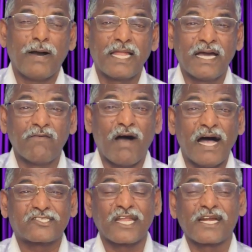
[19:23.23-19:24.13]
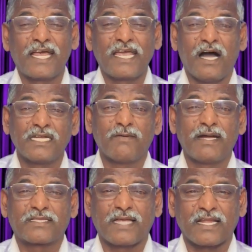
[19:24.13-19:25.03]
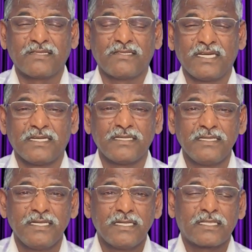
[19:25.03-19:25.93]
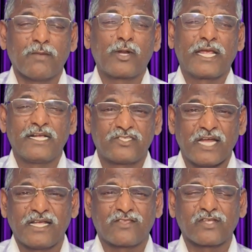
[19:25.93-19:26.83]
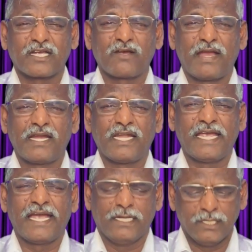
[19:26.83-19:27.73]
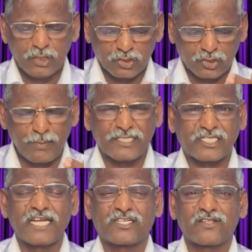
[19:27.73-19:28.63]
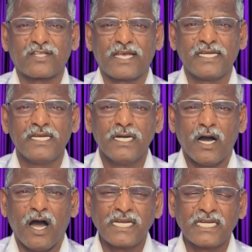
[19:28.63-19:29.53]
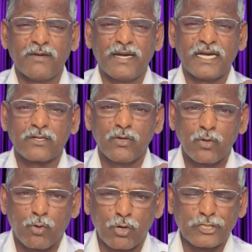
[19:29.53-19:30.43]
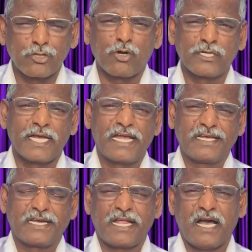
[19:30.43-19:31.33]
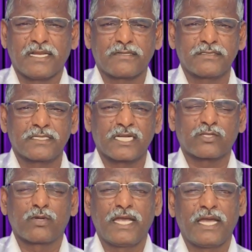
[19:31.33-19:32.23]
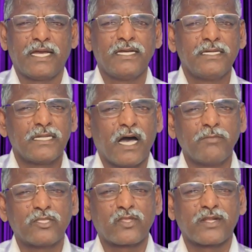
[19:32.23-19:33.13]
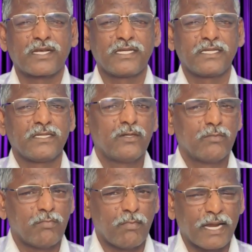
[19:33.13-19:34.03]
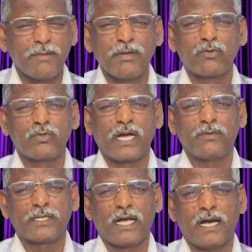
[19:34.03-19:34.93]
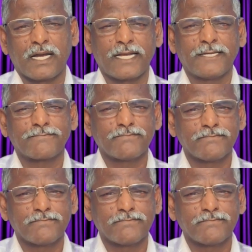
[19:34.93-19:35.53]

பல வாசல்களை ஆண்டவர் திறந்து தம்முடைய ஜனத்திற்கு வேண்டிய சுவிசேஷத்தை ஆண்டவர் கொடுத்து கொண்டே இருக்கிறார் கர்த்துடைய நாமத்திற்கு மைமை உண்டாவதாக